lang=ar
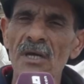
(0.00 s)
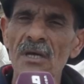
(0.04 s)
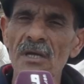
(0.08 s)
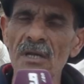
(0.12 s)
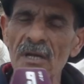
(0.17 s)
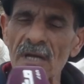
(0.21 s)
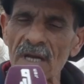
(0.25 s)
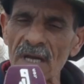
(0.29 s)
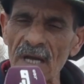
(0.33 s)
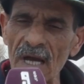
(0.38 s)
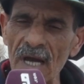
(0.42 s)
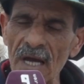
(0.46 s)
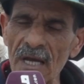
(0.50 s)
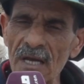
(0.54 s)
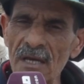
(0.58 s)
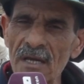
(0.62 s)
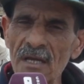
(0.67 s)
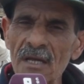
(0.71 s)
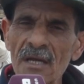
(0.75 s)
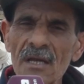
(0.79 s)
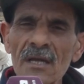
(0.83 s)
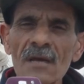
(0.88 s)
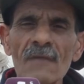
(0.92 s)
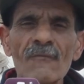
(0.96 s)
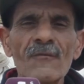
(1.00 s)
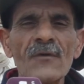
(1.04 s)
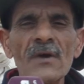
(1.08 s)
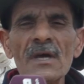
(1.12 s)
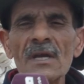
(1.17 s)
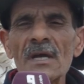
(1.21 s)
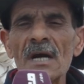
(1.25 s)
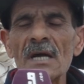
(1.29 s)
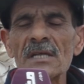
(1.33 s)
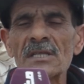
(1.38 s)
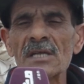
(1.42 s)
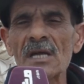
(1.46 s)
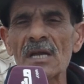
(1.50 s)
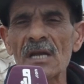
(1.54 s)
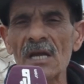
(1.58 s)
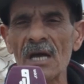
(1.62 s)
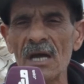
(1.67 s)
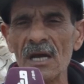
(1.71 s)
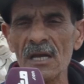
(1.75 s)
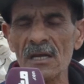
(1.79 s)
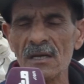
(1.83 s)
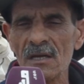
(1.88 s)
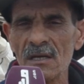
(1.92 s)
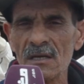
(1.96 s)
نرحل فين غادي
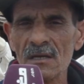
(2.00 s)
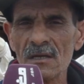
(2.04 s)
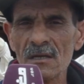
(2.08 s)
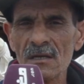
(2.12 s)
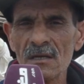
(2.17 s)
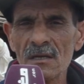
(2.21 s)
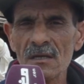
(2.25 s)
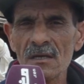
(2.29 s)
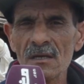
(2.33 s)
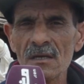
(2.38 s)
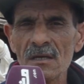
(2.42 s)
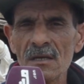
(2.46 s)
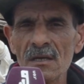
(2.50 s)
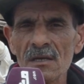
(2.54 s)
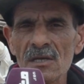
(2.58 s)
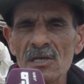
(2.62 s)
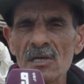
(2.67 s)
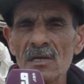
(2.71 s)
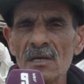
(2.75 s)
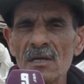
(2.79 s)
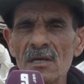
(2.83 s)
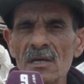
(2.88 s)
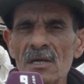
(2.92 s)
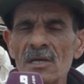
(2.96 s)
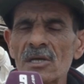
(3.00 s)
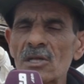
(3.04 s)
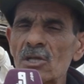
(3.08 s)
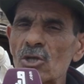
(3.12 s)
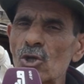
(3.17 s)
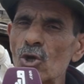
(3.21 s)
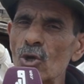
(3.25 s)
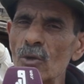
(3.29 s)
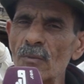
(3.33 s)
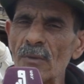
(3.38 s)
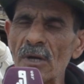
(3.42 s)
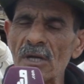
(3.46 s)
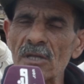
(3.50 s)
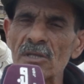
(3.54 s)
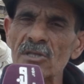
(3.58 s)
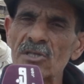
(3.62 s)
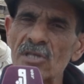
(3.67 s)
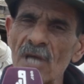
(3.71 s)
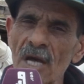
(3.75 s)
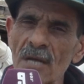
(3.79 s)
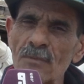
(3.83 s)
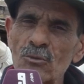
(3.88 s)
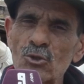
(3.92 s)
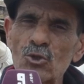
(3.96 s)
نرحل قلت لهم
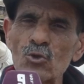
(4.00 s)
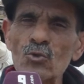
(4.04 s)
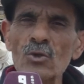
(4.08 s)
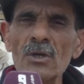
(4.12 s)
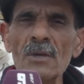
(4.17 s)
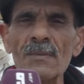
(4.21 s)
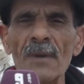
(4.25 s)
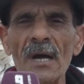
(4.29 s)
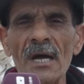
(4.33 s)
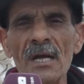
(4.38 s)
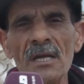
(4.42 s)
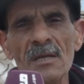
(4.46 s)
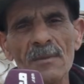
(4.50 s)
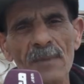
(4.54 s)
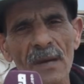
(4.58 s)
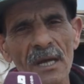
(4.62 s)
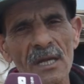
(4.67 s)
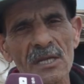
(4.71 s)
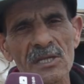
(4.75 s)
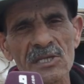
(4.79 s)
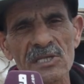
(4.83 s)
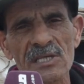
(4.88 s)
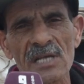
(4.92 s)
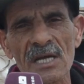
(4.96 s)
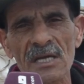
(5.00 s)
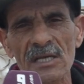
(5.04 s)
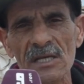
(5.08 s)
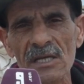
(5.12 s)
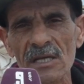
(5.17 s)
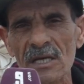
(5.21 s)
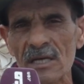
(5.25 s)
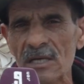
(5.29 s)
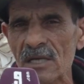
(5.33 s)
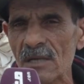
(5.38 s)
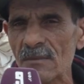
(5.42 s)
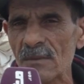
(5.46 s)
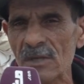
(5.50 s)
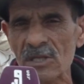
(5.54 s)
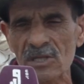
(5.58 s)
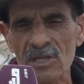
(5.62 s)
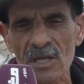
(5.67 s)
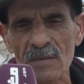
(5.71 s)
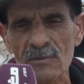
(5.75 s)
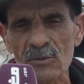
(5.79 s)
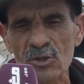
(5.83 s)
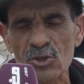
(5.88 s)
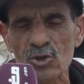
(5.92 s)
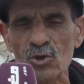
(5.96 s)
دامجوني بحالي بحال الساكنه كما
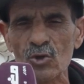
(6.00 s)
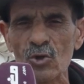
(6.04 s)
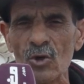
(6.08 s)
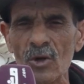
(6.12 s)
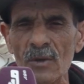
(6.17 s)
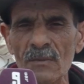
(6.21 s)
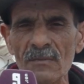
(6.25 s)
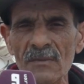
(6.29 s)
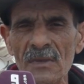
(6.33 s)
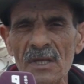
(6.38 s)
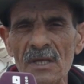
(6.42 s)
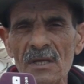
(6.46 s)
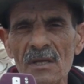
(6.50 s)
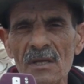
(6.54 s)
دامجتهم